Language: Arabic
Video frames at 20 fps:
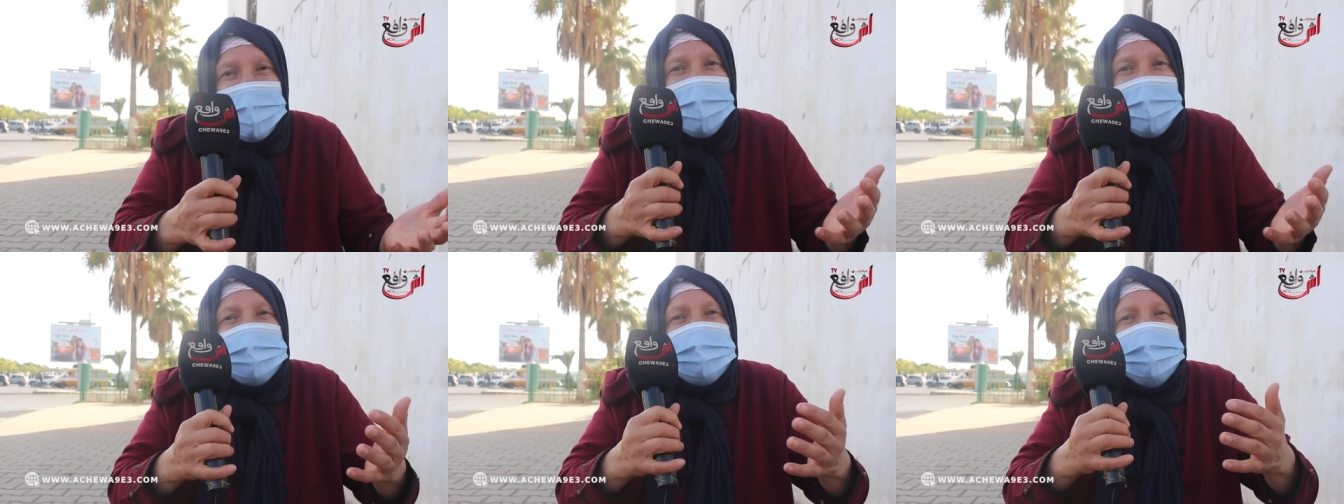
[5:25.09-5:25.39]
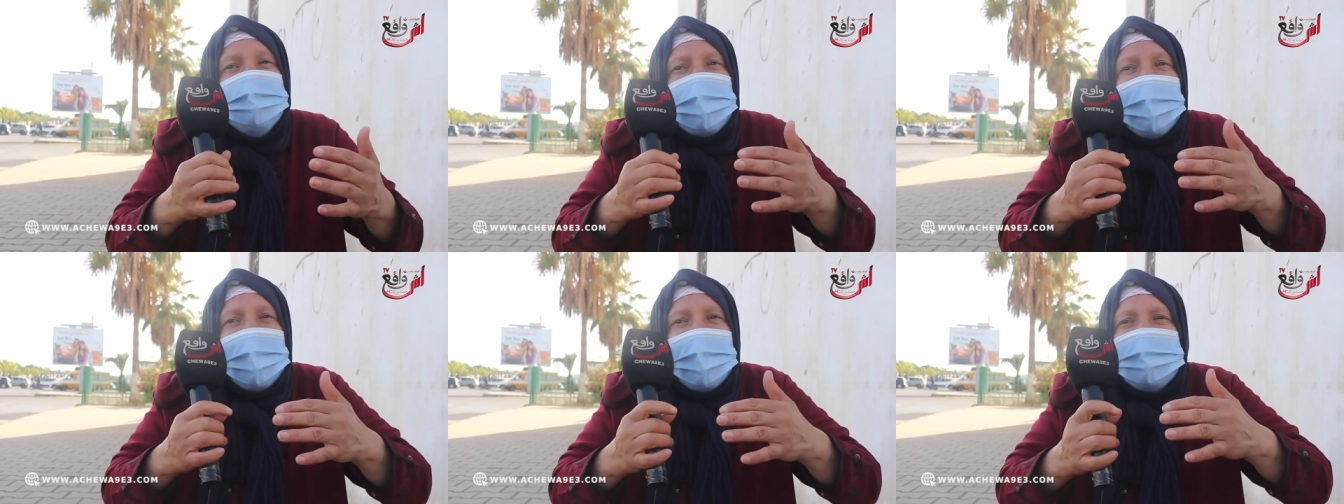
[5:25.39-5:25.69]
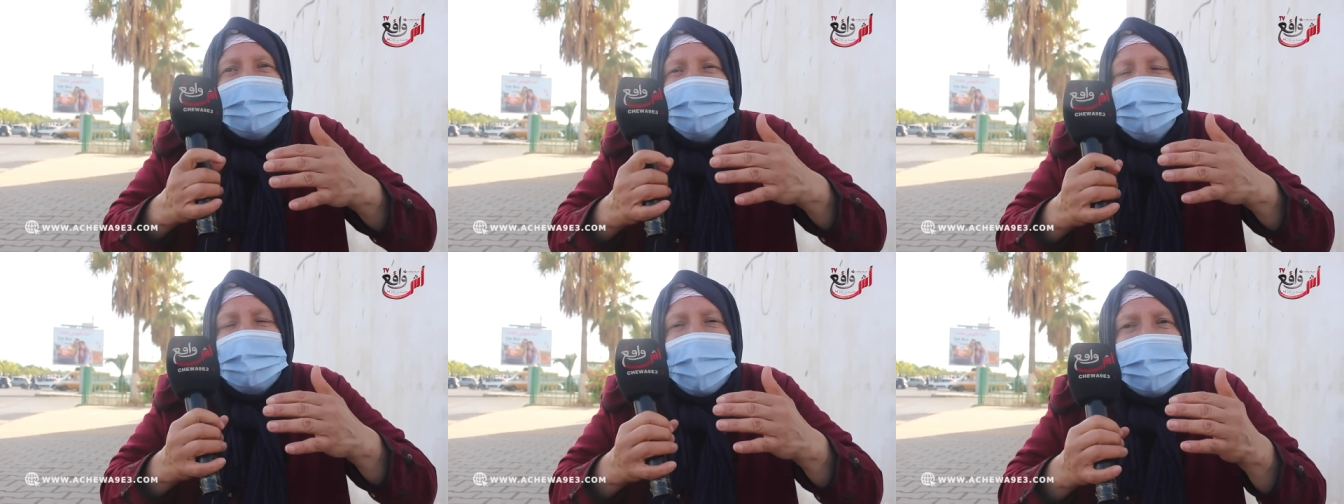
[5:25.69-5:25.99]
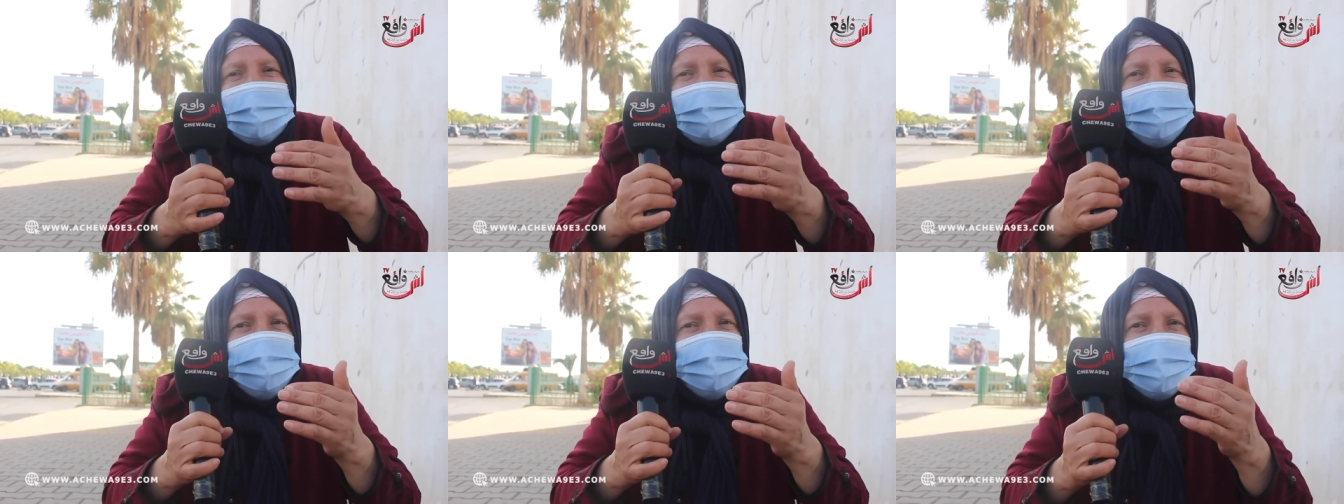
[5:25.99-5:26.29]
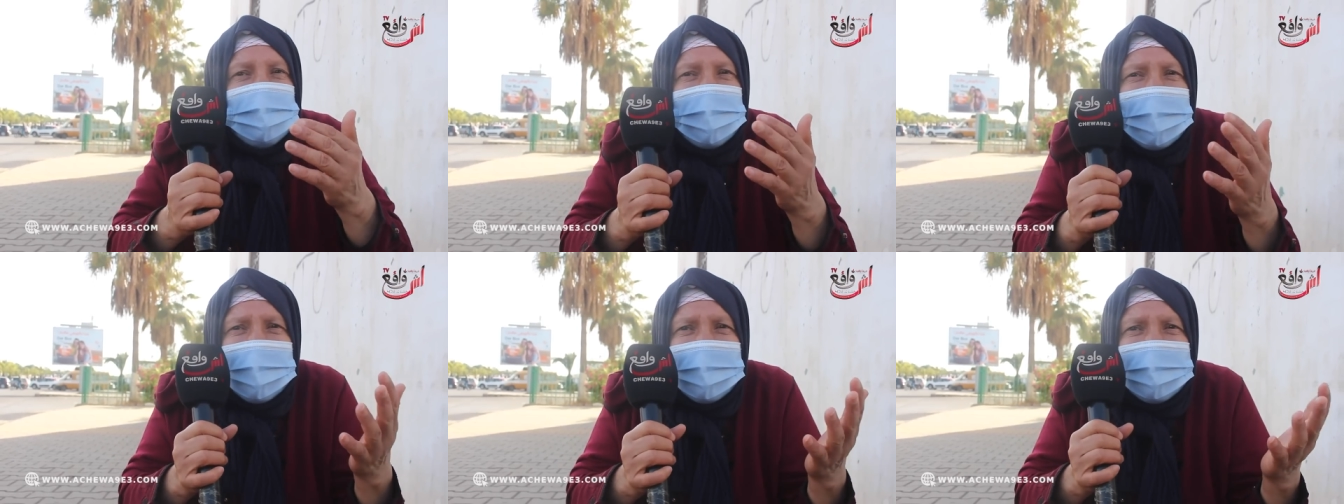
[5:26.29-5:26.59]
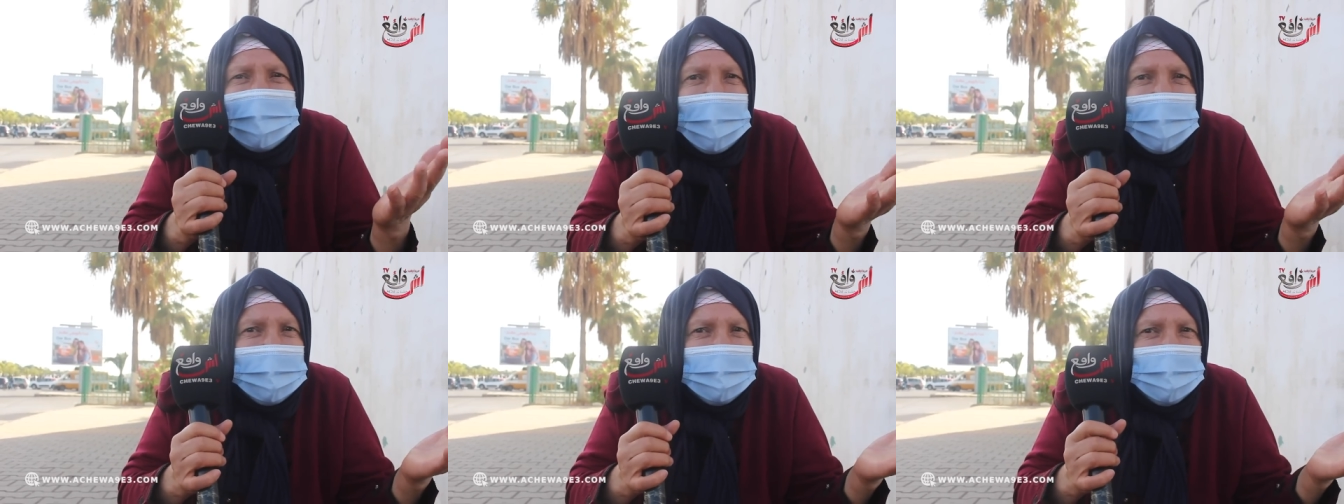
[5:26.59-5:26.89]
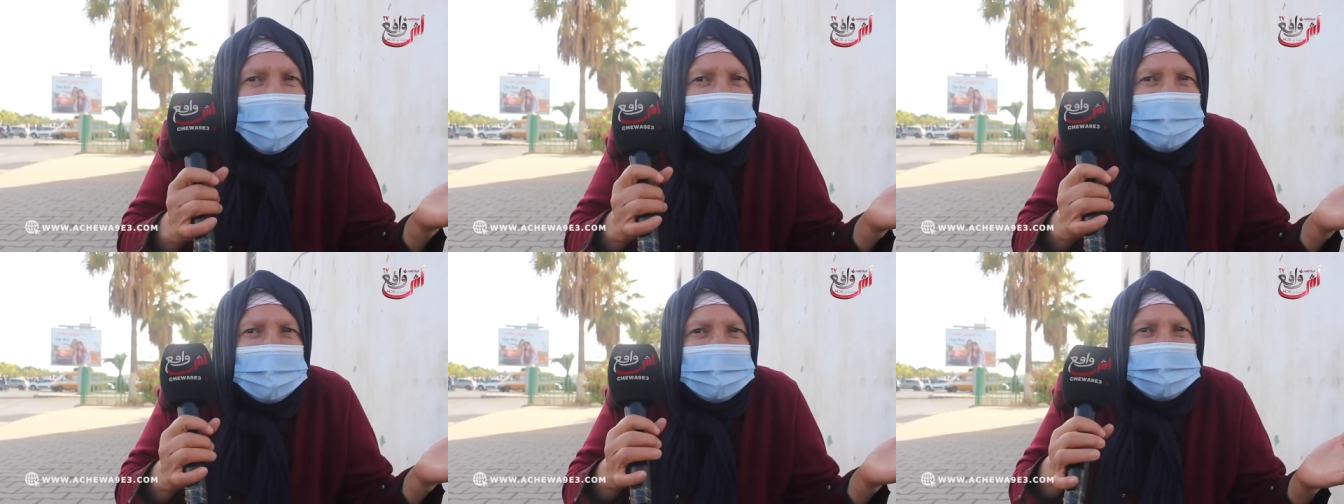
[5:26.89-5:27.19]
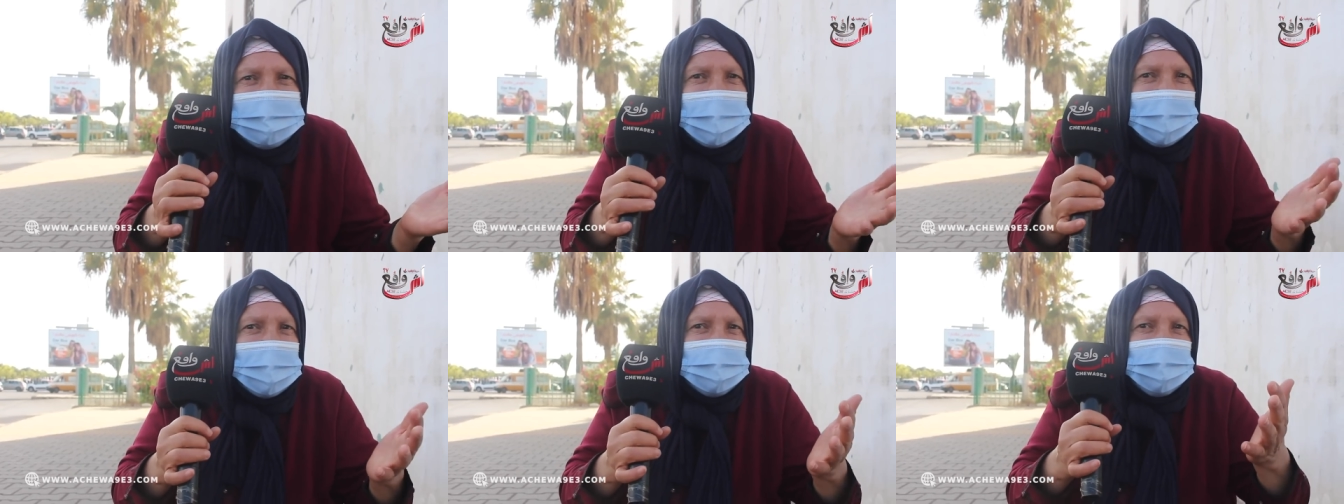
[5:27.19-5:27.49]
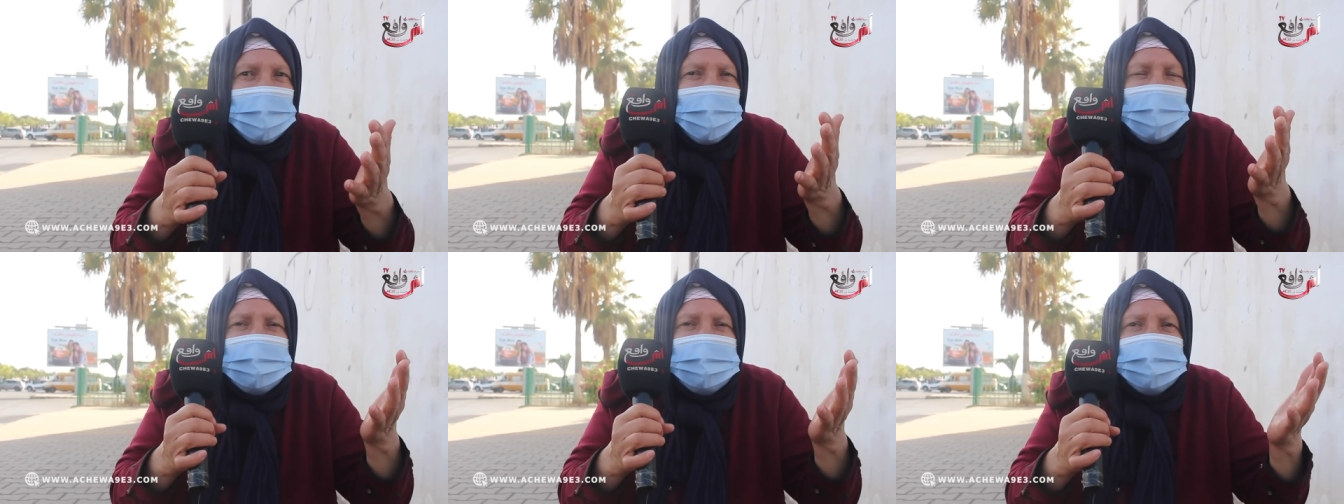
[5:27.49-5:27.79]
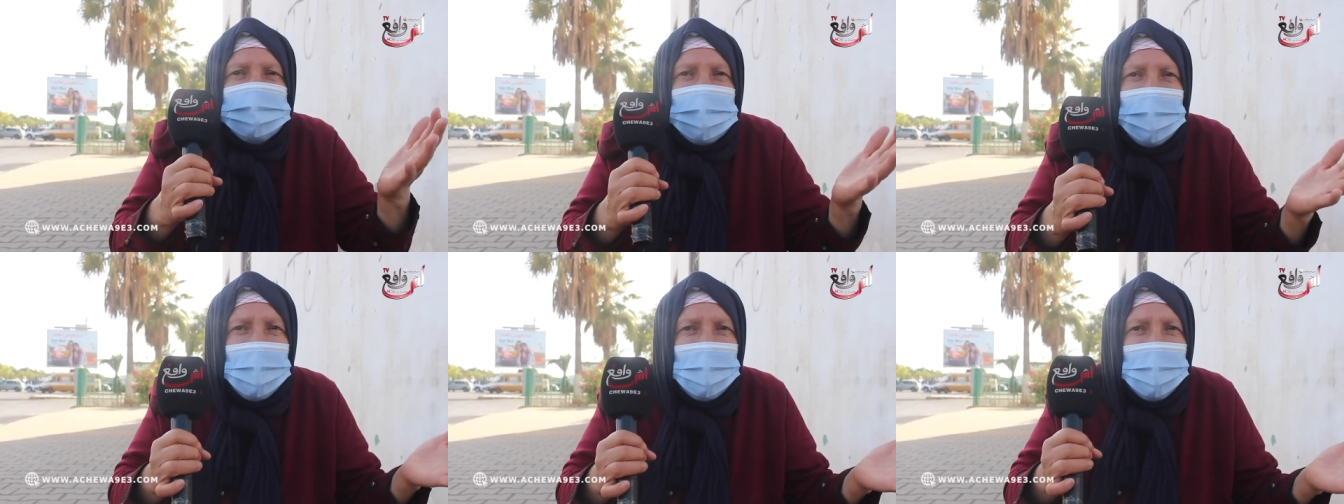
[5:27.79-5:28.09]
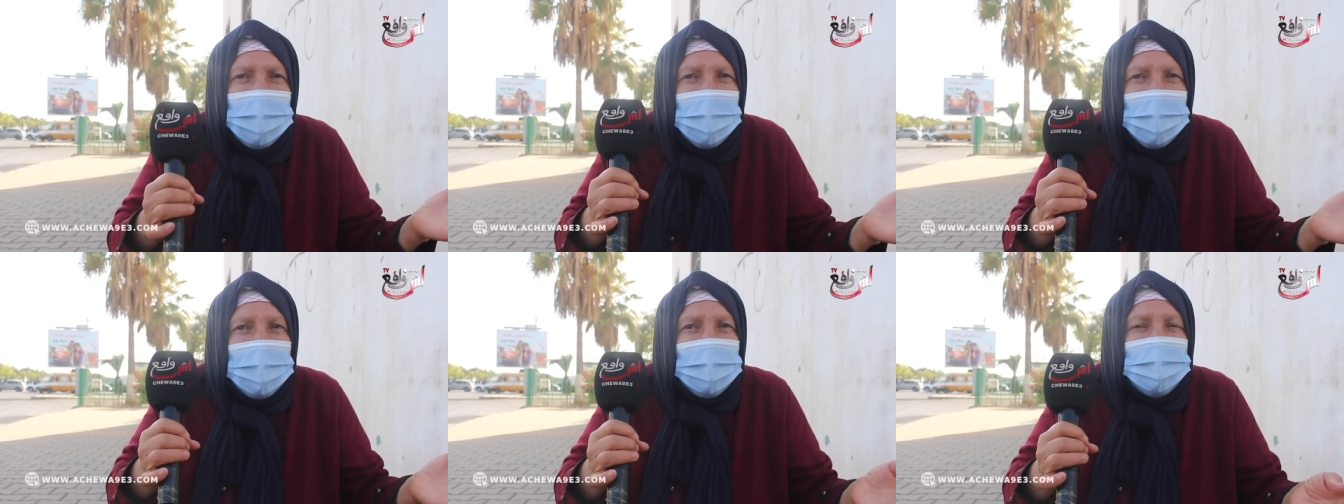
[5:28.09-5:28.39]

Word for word: انا با انا با انا زوين انا وبنتي غنخرجوا